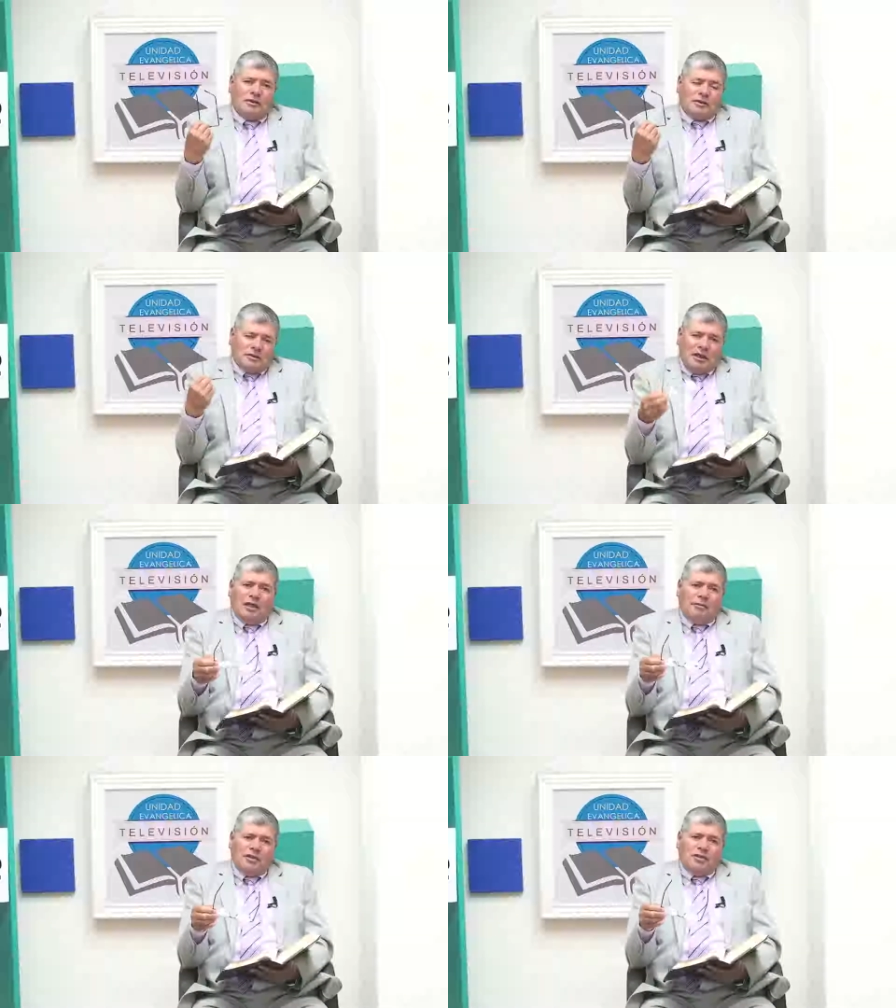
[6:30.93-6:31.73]
¿Se ha
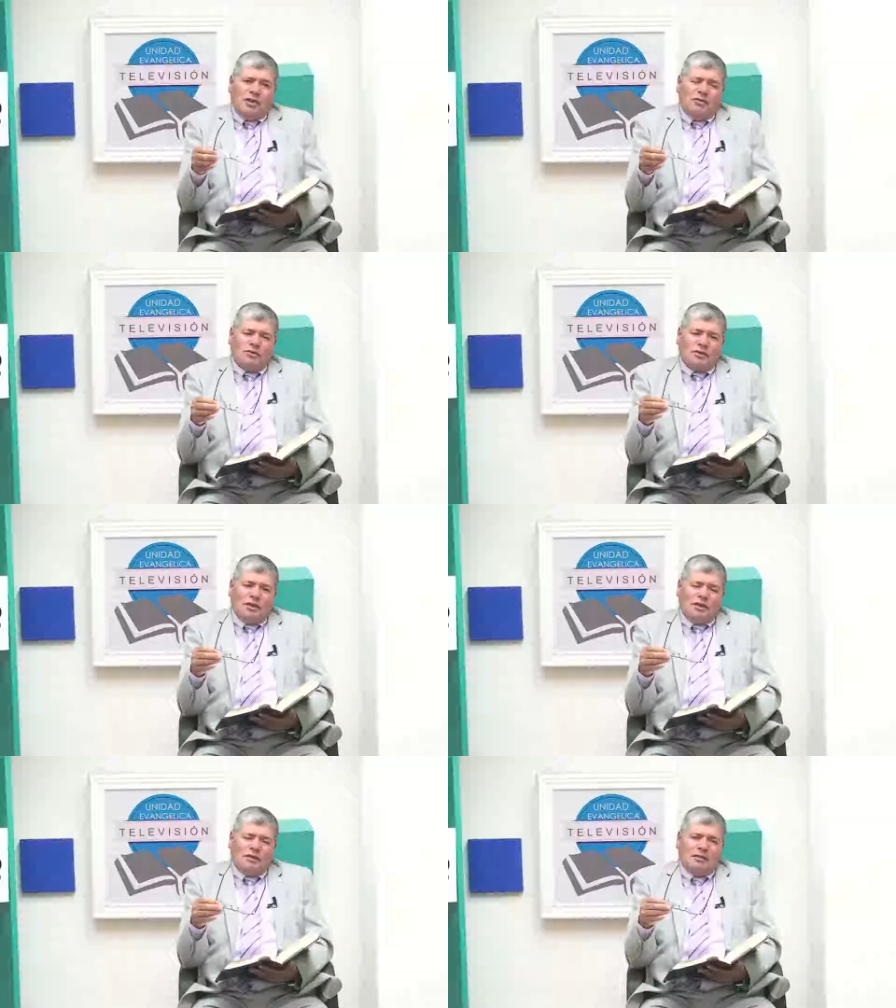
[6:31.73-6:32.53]
arrepentido
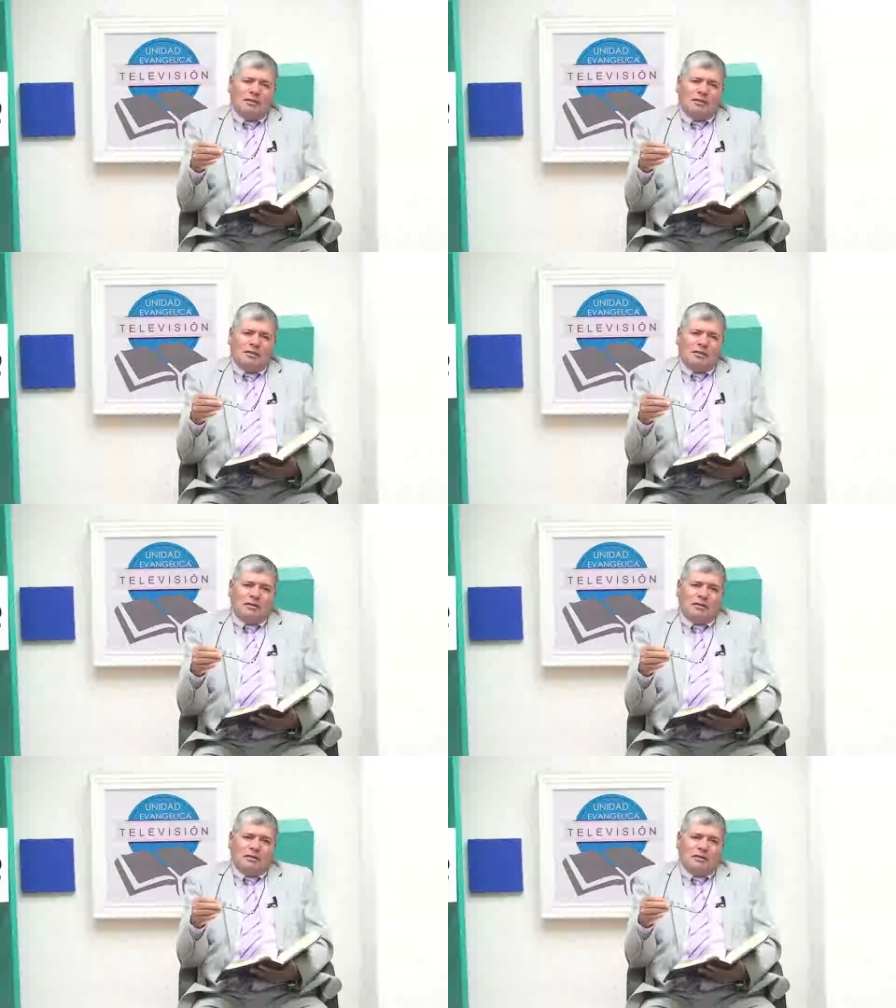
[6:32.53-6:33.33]
usted?
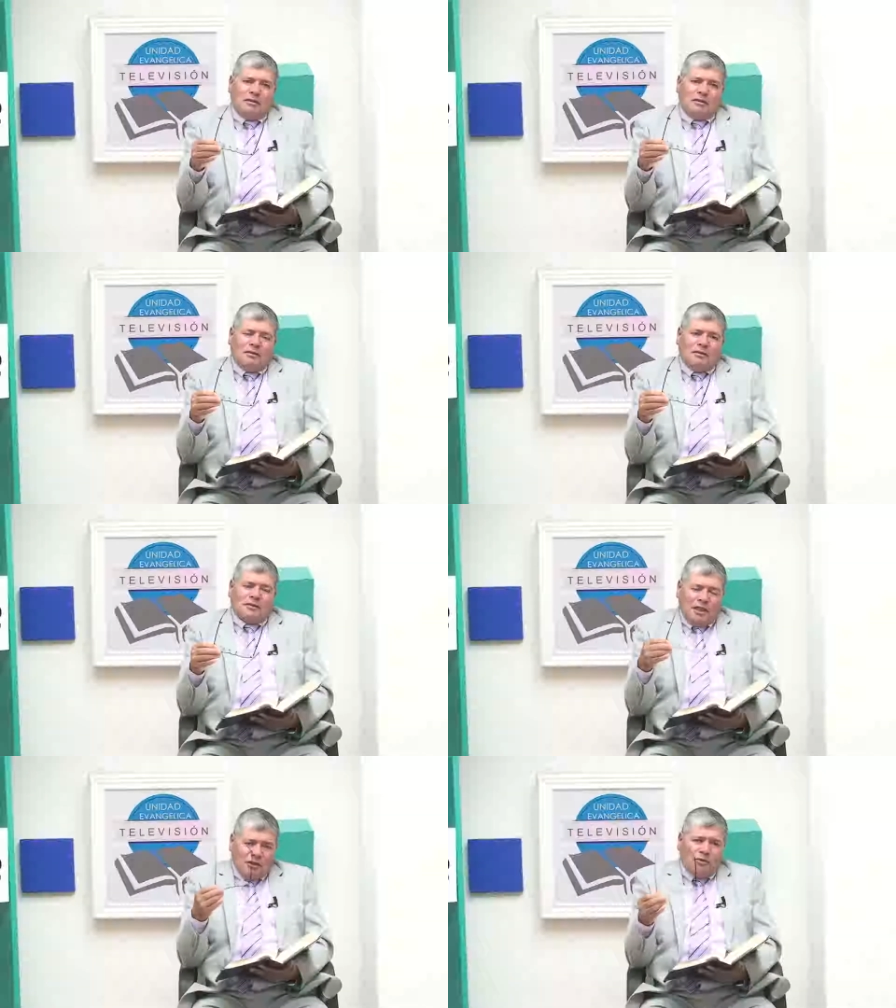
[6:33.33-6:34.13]

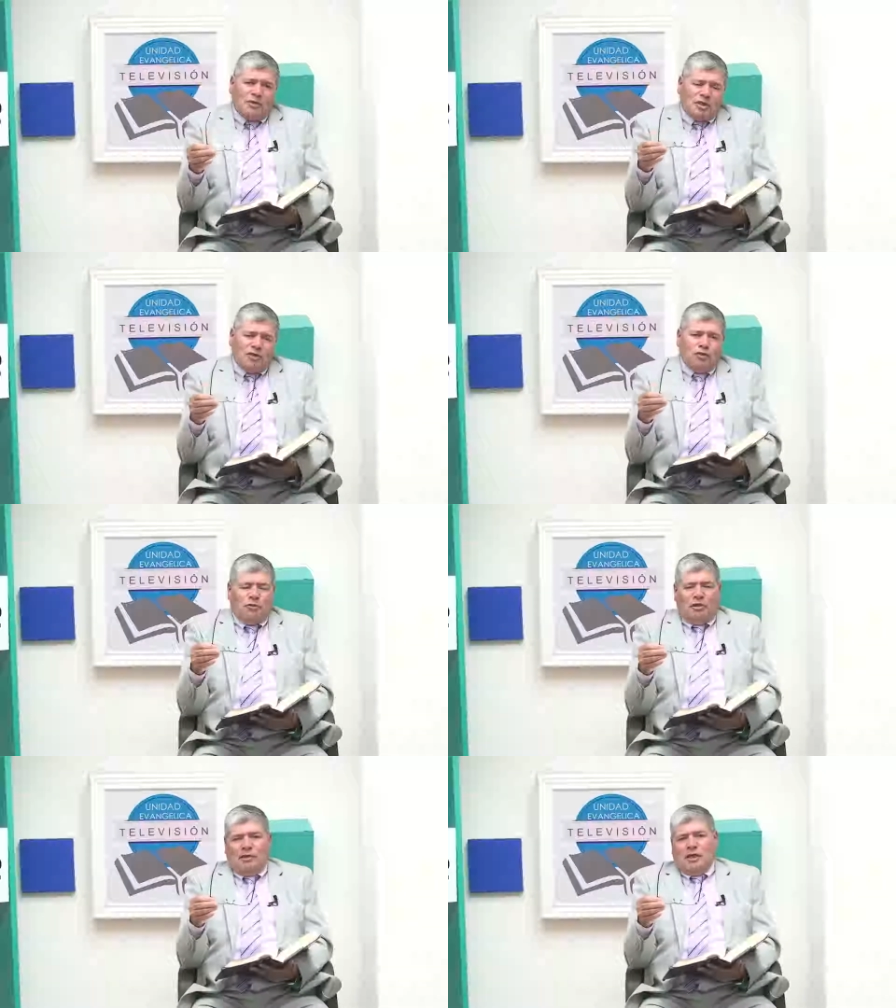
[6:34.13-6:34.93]
¿Se ha dado cuenta que tomó
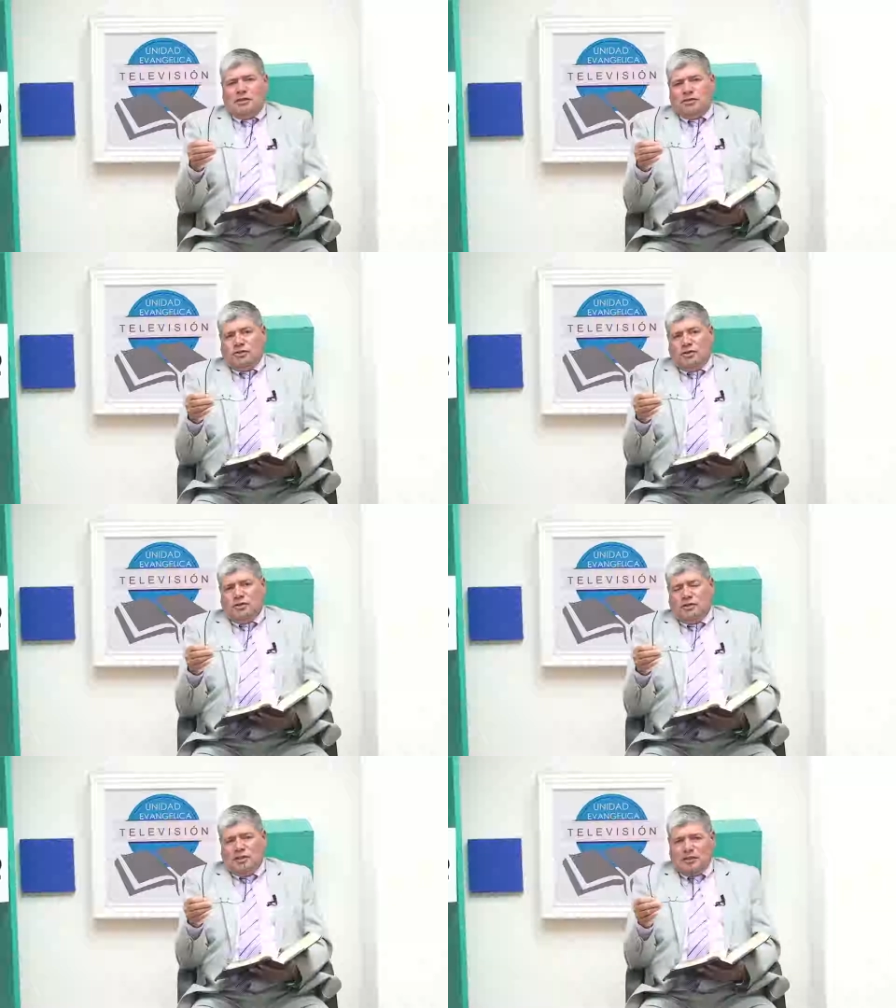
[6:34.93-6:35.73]
una mala
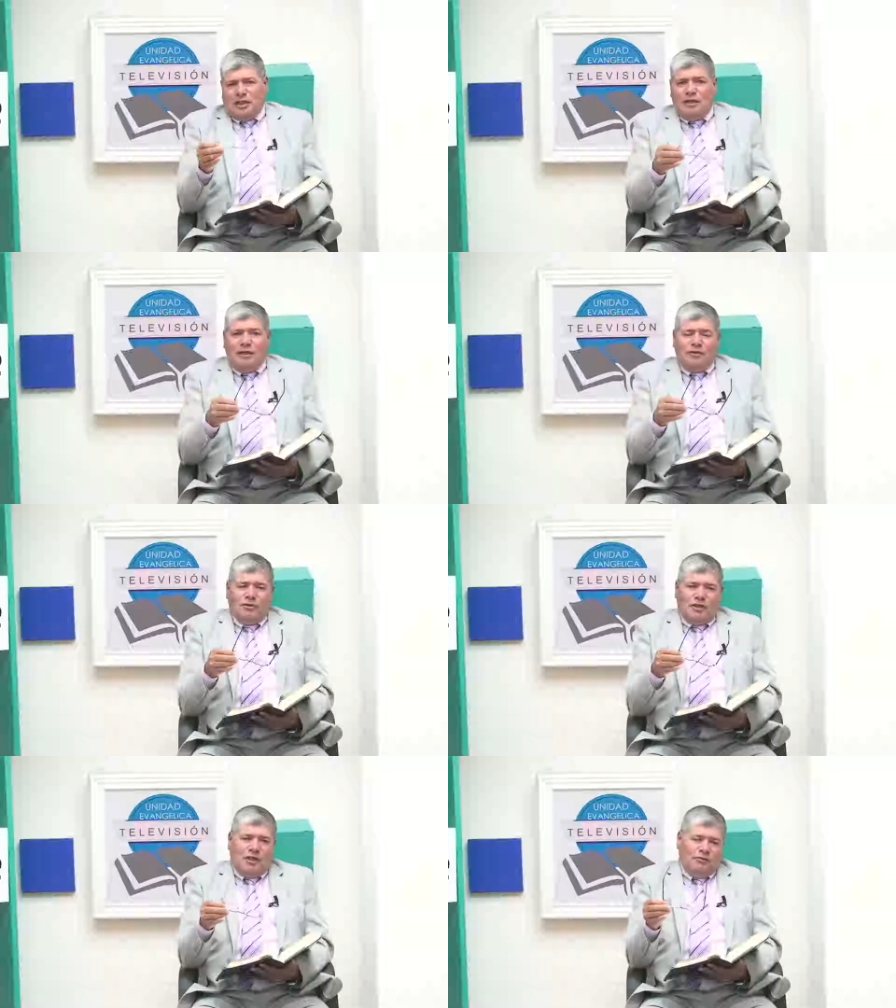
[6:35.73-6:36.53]
decisión, estar lejos
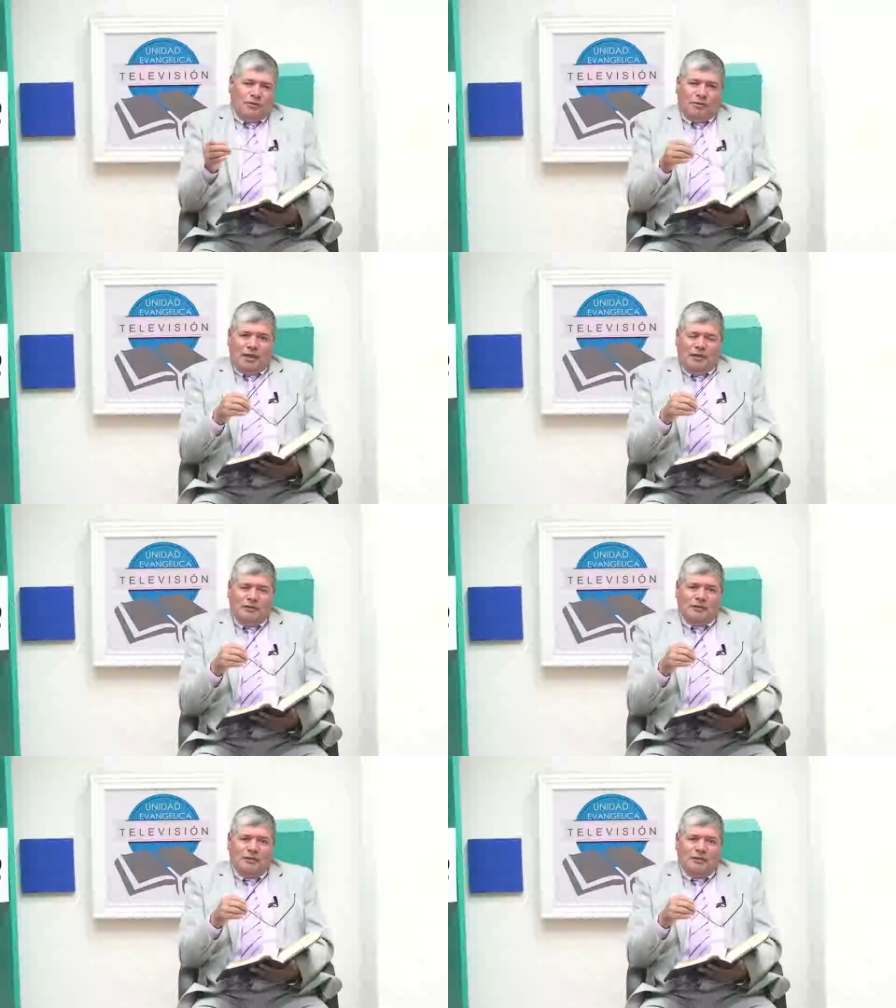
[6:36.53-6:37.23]
y que le fue mal?